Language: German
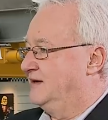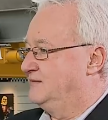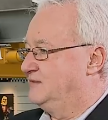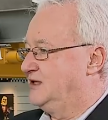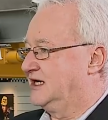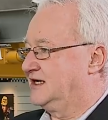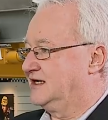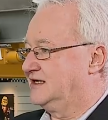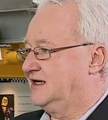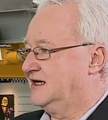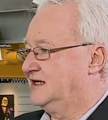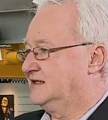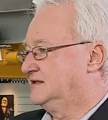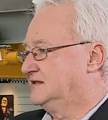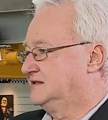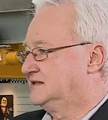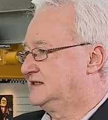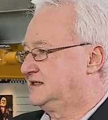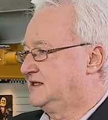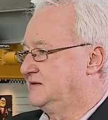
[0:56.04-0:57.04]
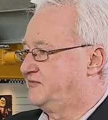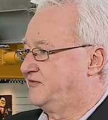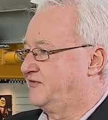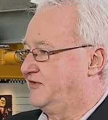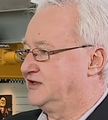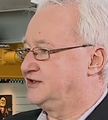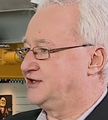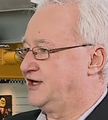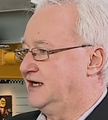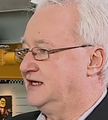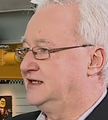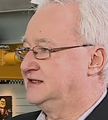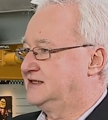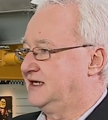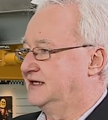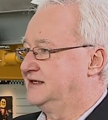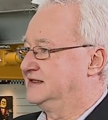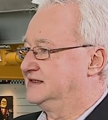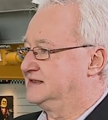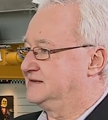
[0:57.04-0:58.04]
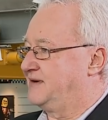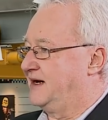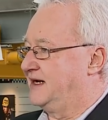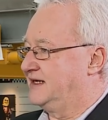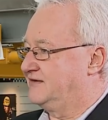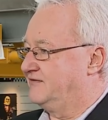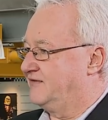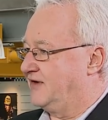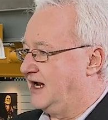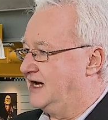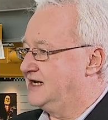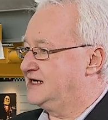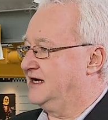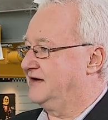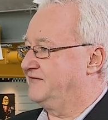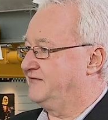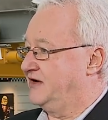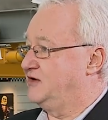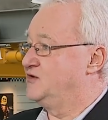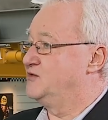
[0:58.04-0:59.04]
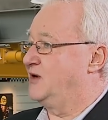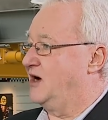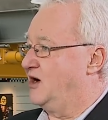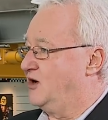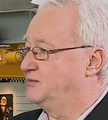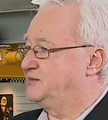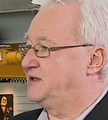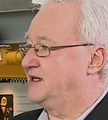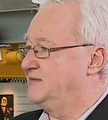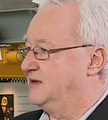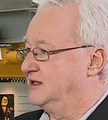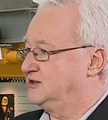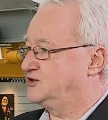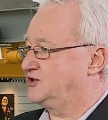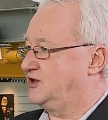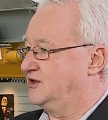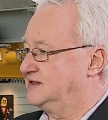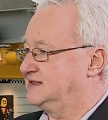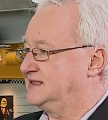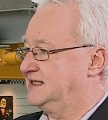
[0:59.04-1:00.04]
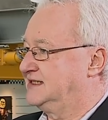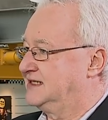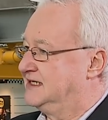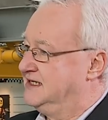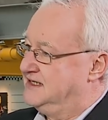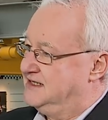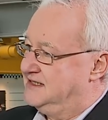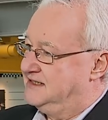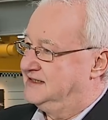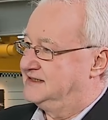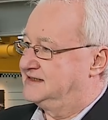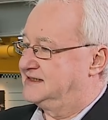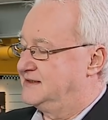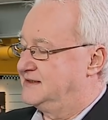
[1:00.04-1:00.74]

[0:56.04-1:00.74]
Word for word: haben ja gedacht, es gibt wahrscheinlich dann einen zweiten Wahlgang. Wenn überhaupt jemand Chance hat, Es ist